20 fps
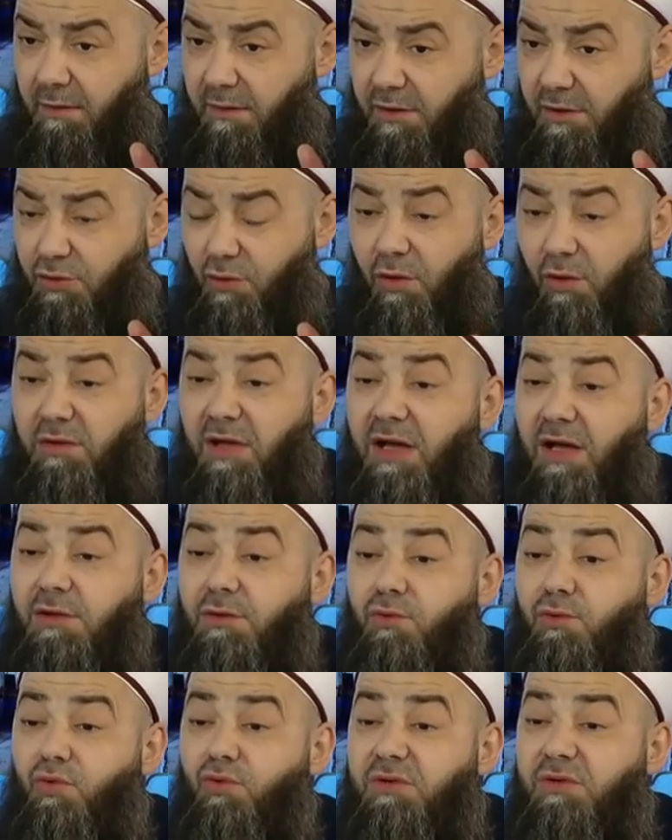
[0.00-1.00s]
Hiç
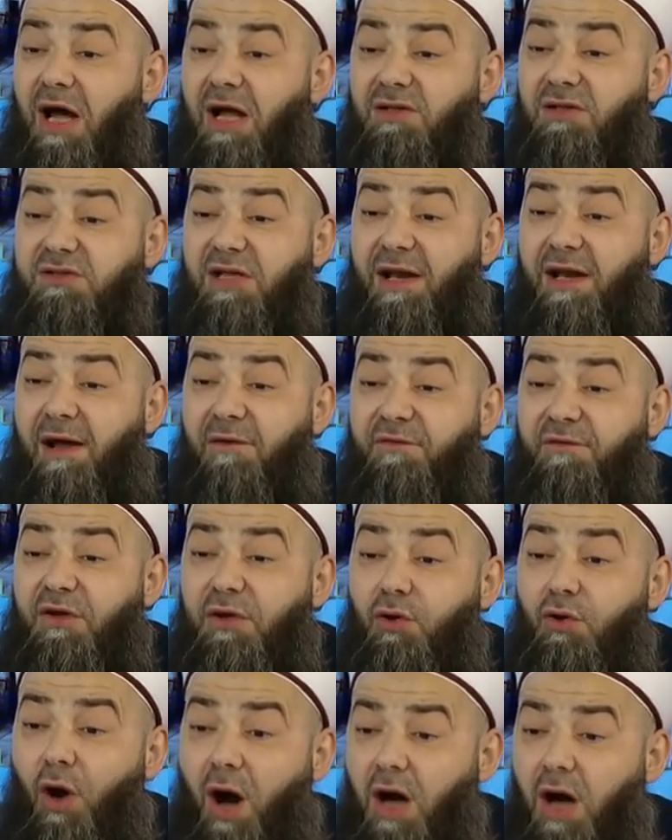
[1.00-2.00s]
onların tutar tarafı
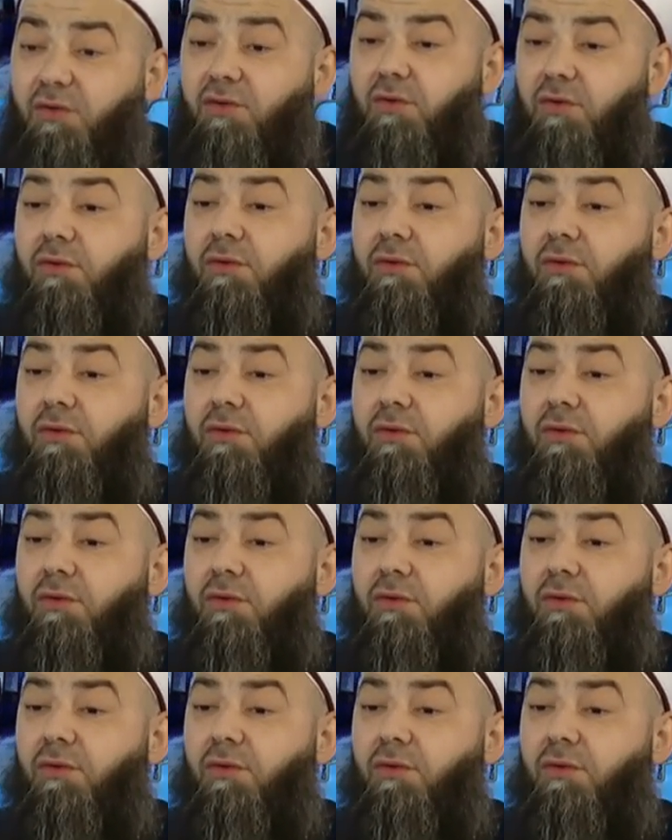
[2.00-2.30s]
yok.